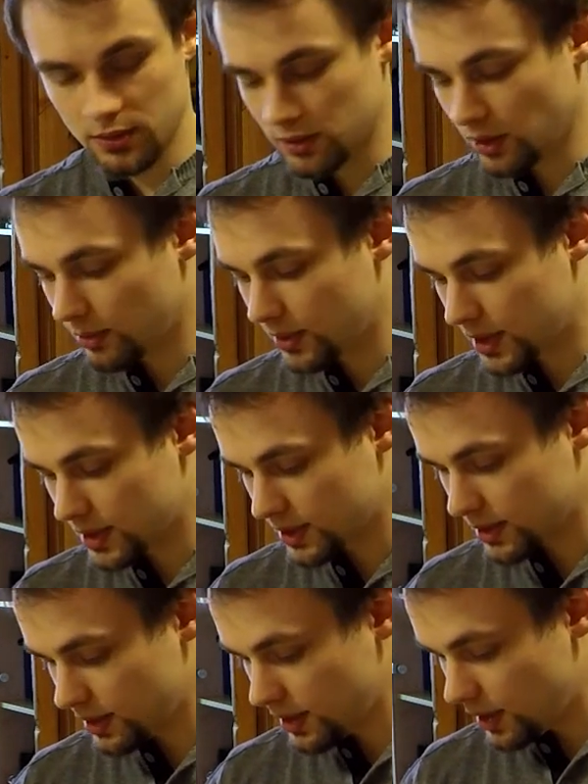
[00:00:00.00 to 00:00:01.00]
Dobra. Się,
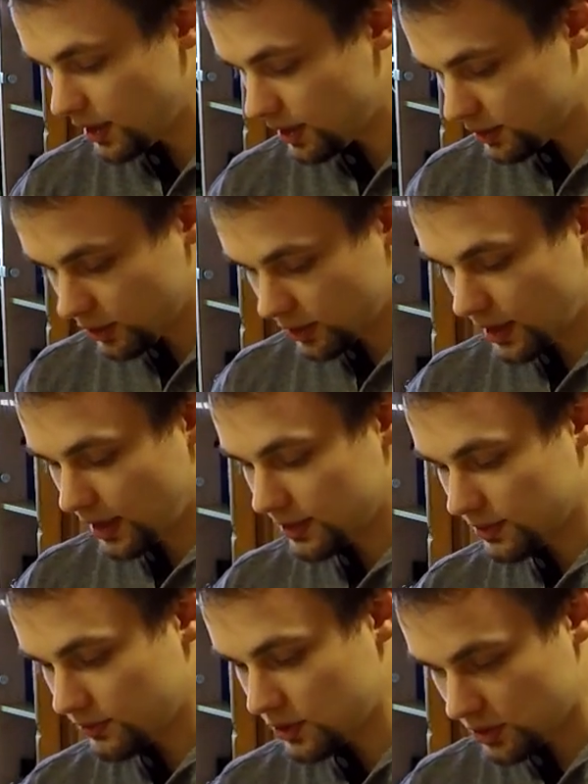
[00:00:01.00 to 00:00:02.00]
zmielone. Y, co
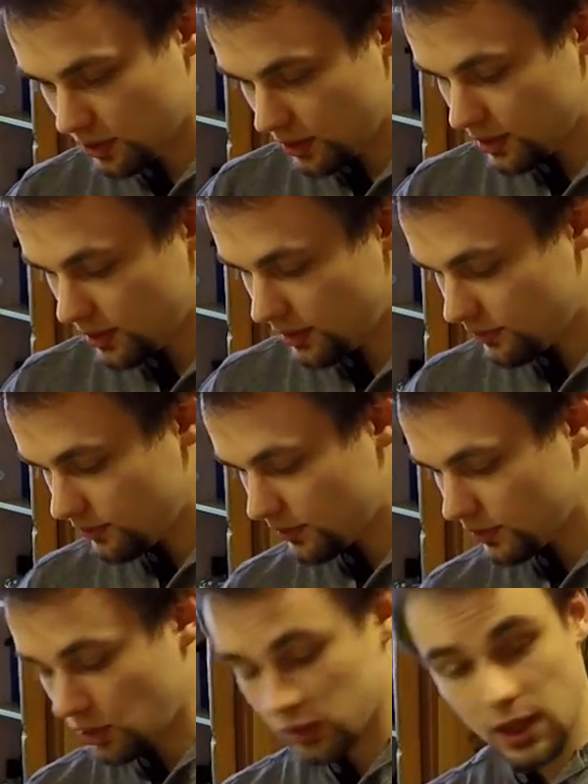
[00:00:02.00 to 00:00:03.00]
teraz? Wszystko inne Wszystko
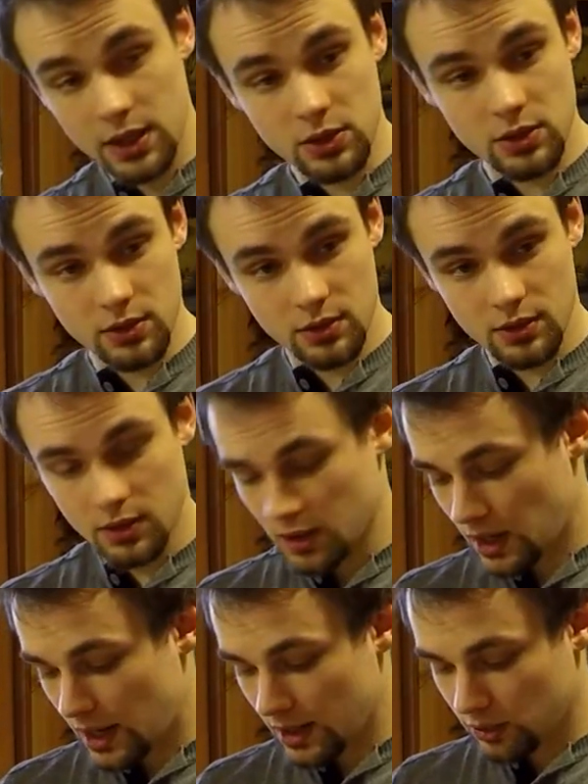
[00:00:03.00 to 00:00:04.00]
to też? Tak.
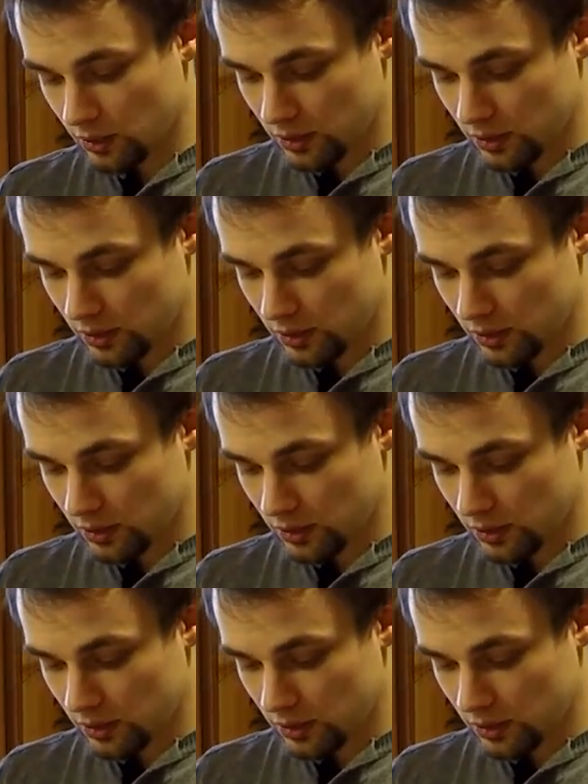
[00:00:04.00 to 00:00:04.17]
Ale to